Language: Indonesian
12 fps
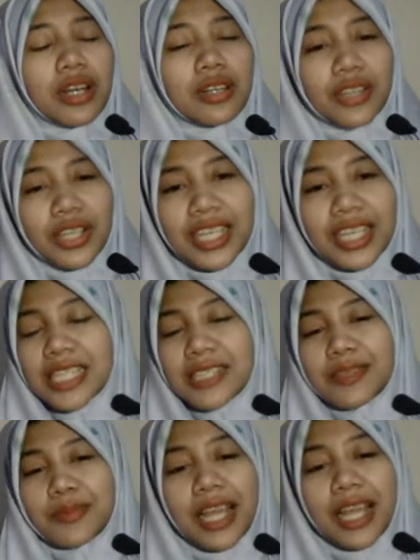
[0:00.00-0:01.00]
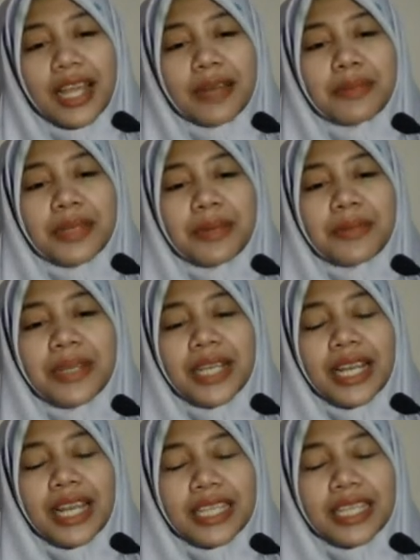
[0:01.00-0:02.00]
Allah dengan diciptakan benda-benda
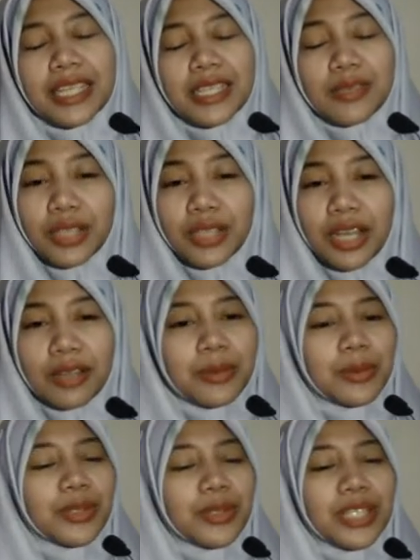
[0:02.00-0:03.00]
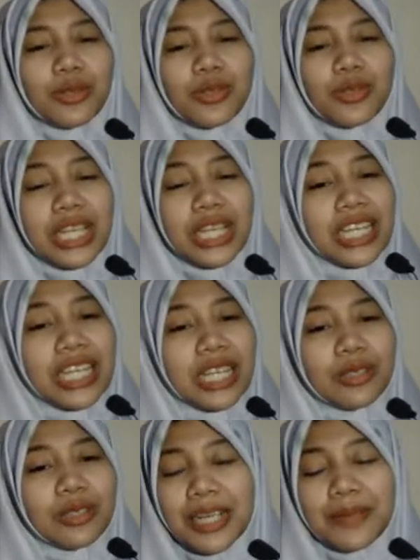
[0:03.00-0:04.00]
langit tersebut Allah mempunyai tujuan yang
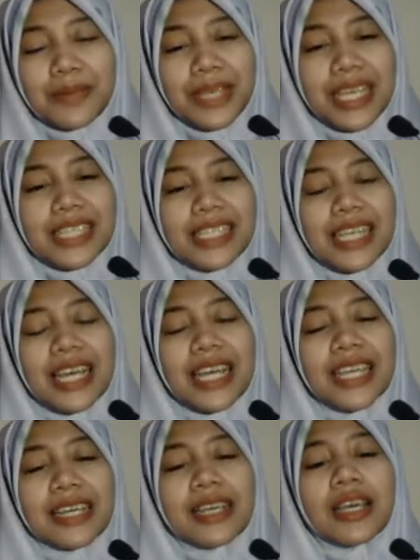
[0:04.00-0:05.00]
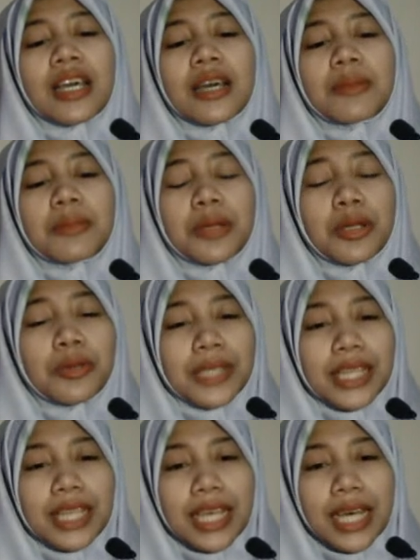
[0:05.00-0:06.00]
luar biasa yang belum
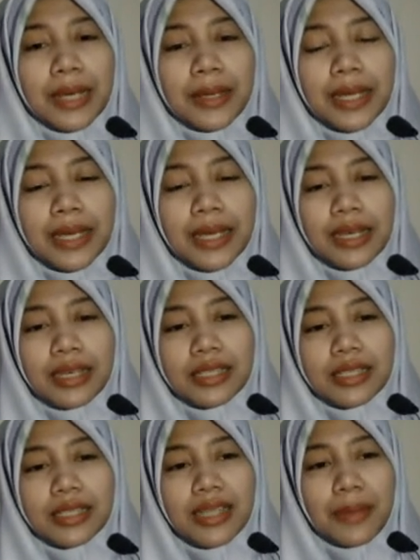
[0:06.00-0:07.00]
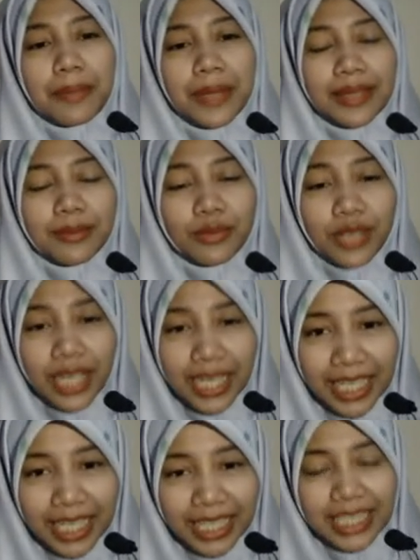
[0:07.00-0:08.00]
kita uh, dapat temukan
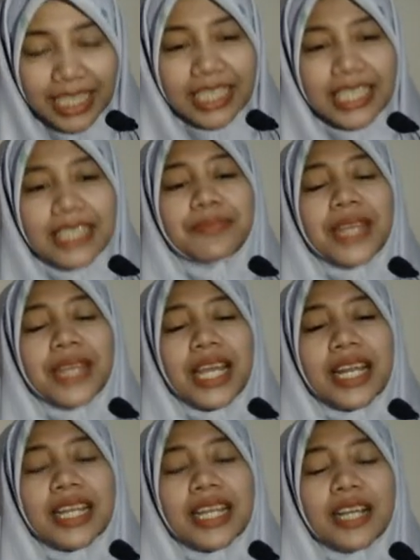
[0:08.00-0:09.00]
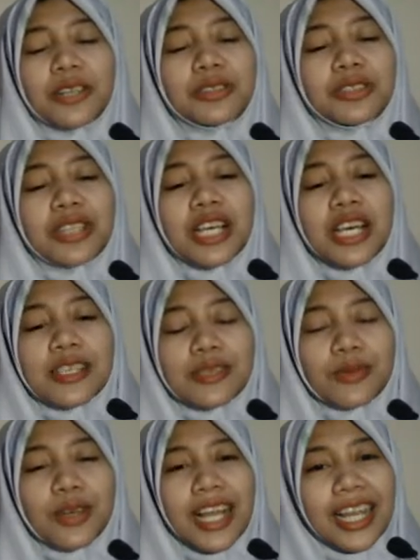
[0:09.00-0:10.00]
hari ini anak-anakku
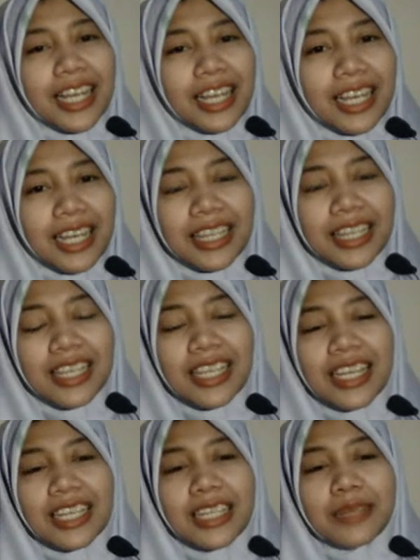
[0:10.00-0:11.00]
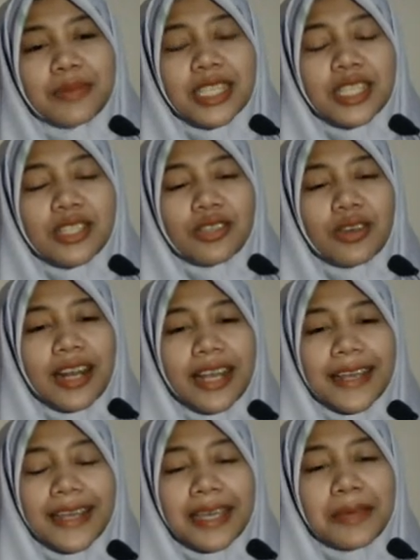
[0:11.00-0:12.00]
semoga kelak nanti kalian menjadi
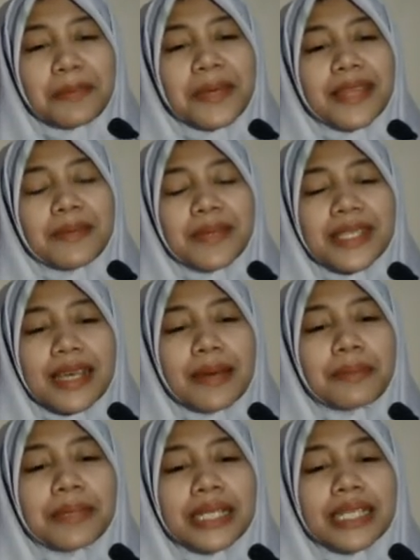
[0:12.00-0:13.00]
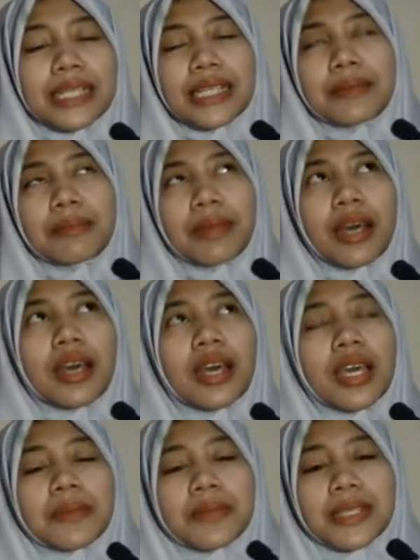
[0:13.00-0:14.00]
seorang yang hebat bisa menerima
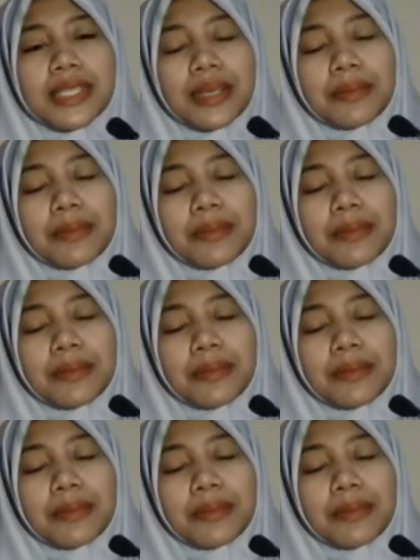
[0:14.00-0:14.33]
bisa